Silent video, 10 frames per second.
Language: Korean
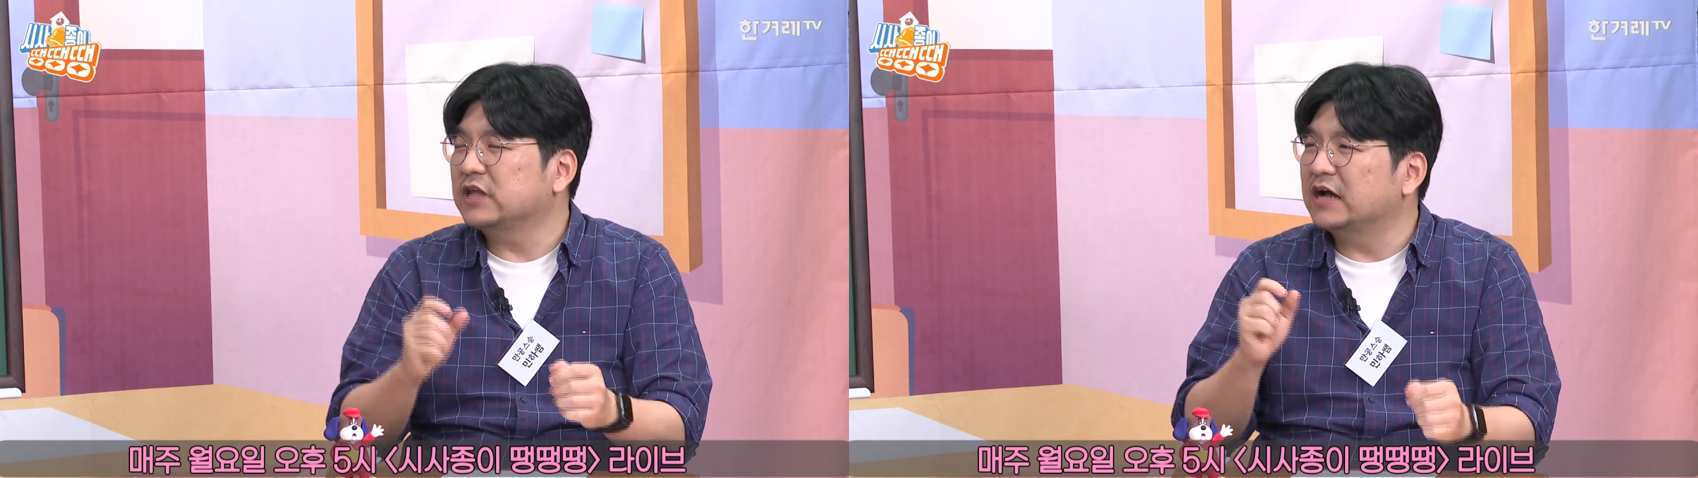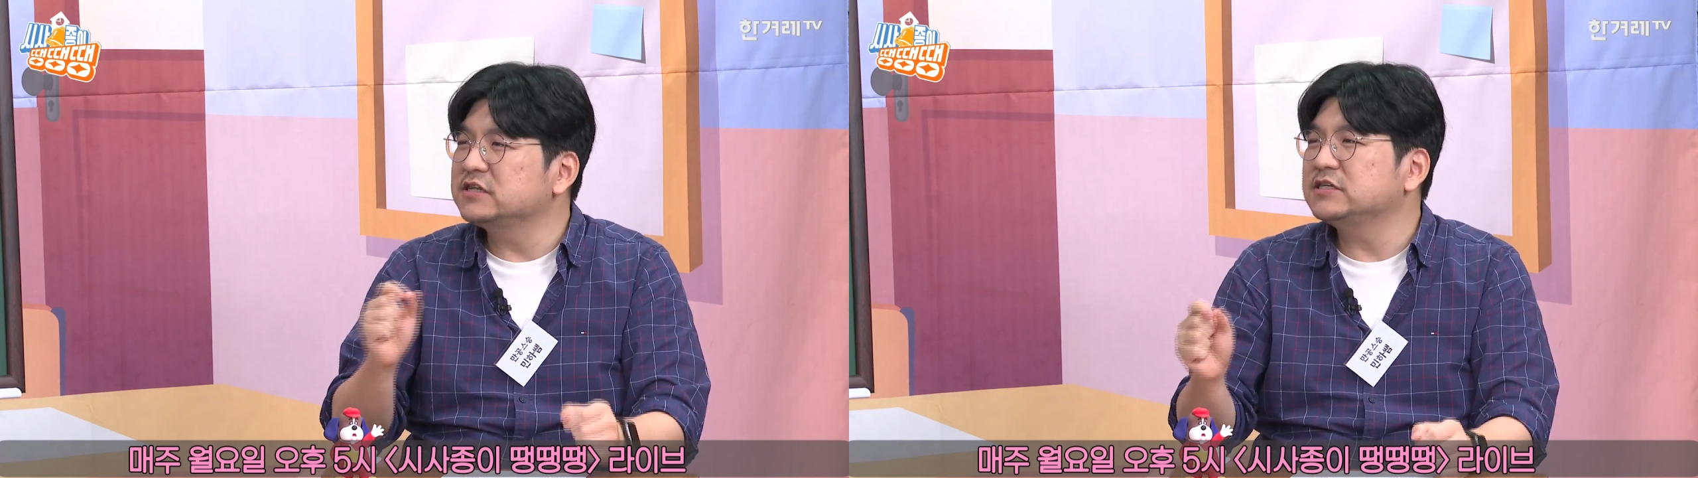
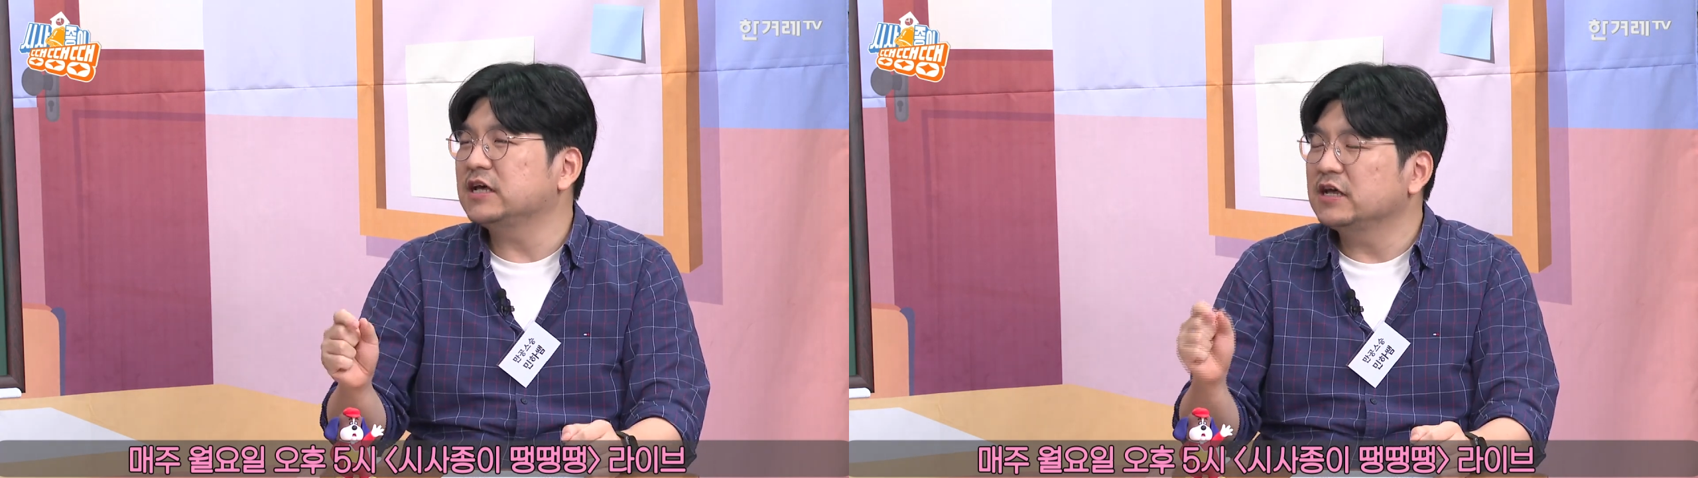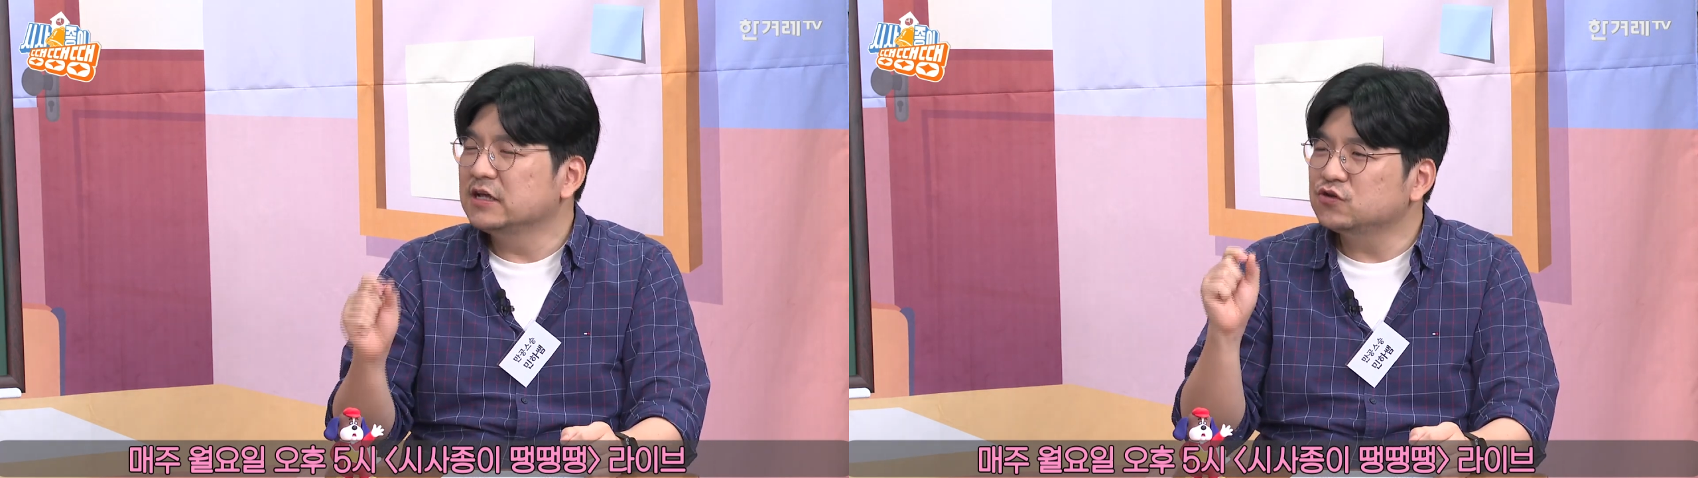
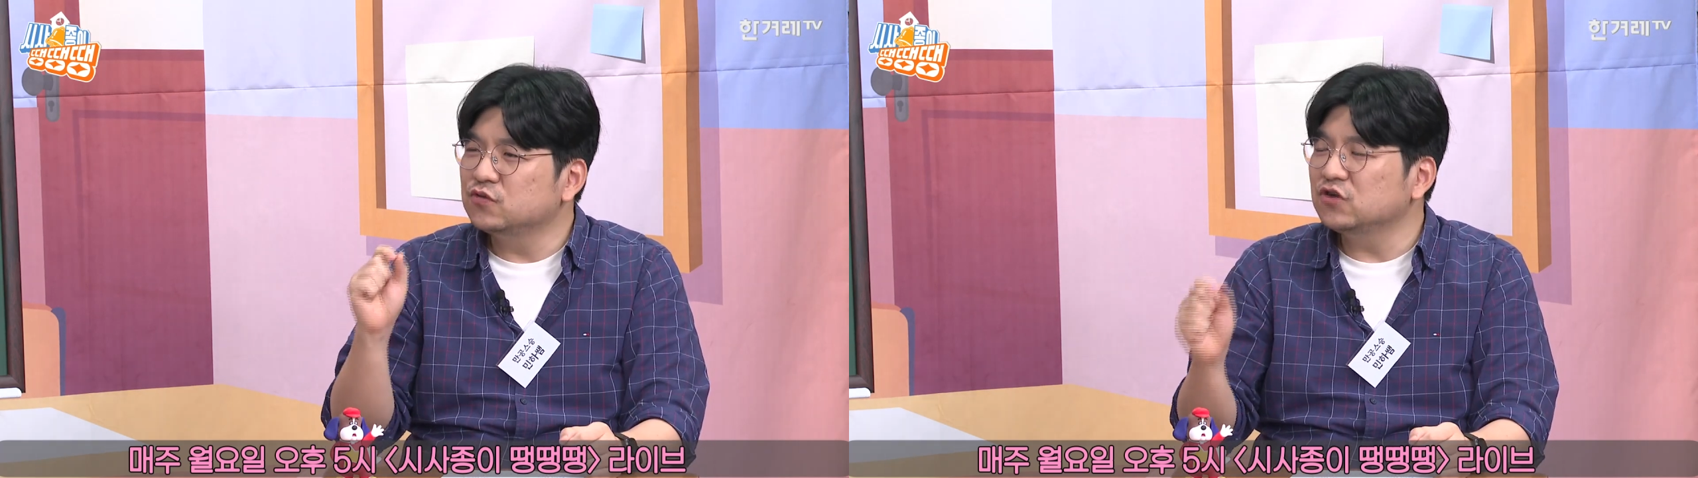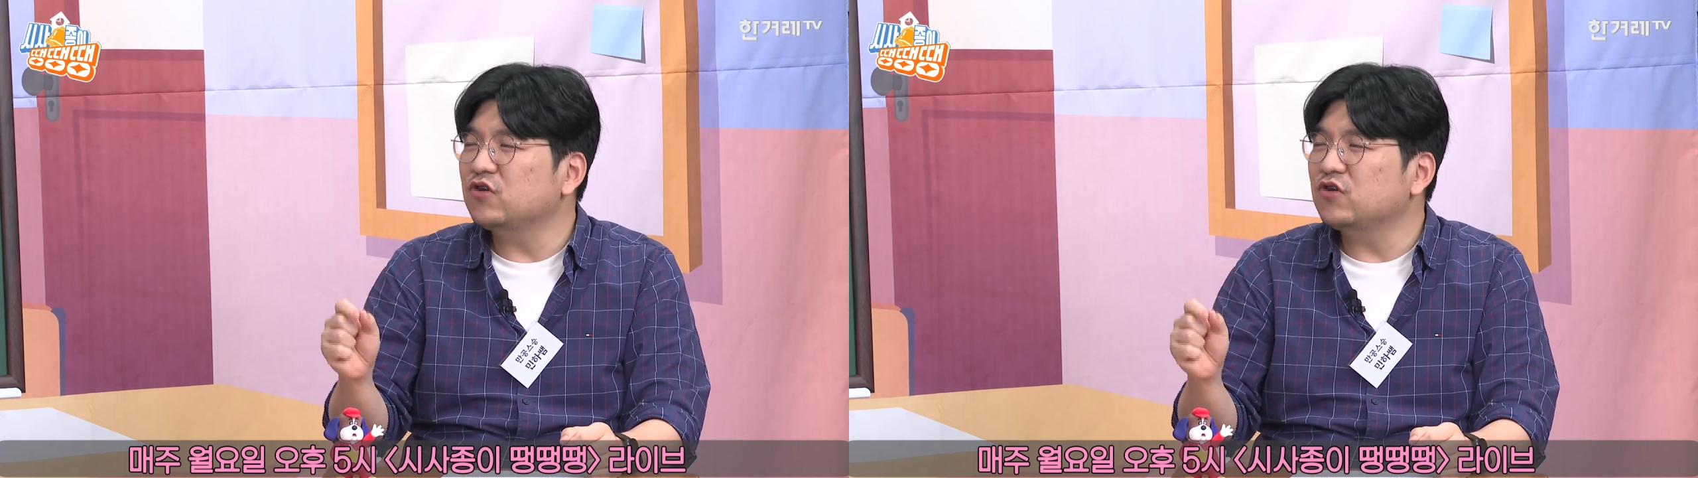당시에 총리도